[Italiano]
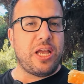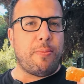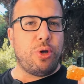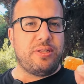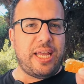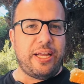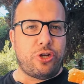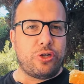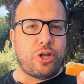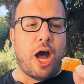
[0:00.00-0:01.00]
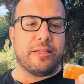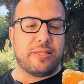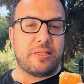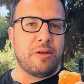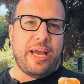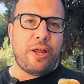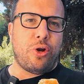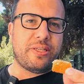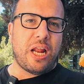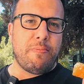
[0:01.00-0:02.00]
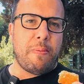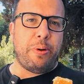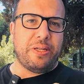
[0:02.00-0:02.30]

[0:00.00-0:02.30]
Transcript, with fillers: chiamano tater tots tater sarebbe